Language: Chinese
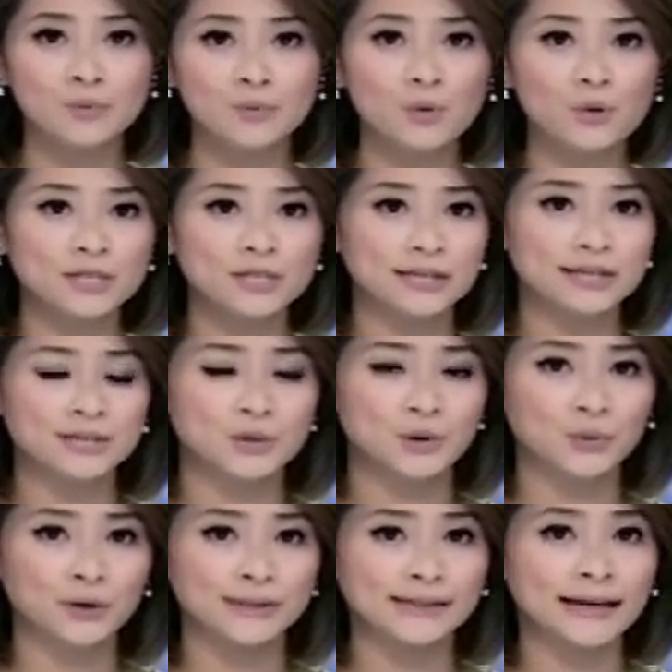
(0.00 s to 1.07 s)
不过商业
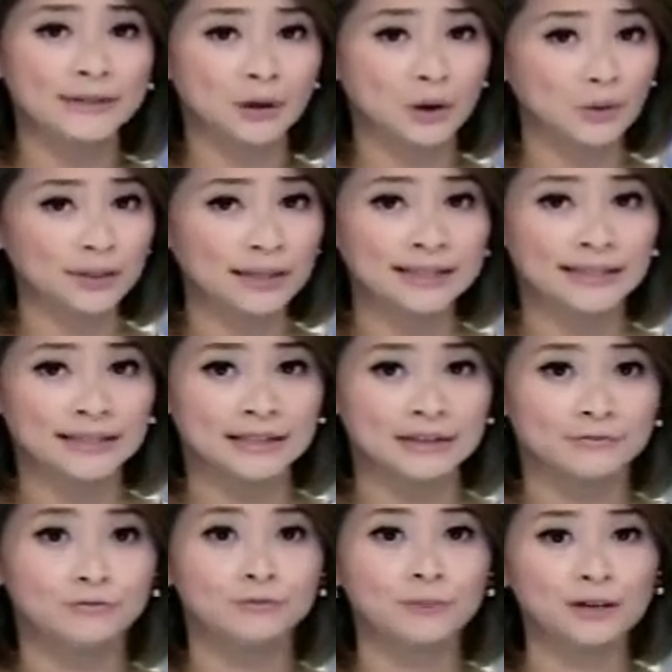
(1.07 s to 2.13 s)
总会带头力
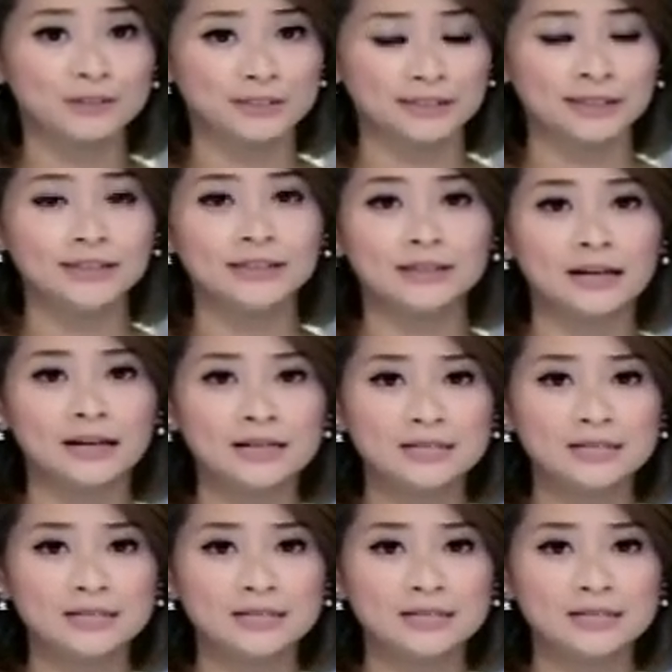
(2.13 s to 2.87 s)
挺服贸协议，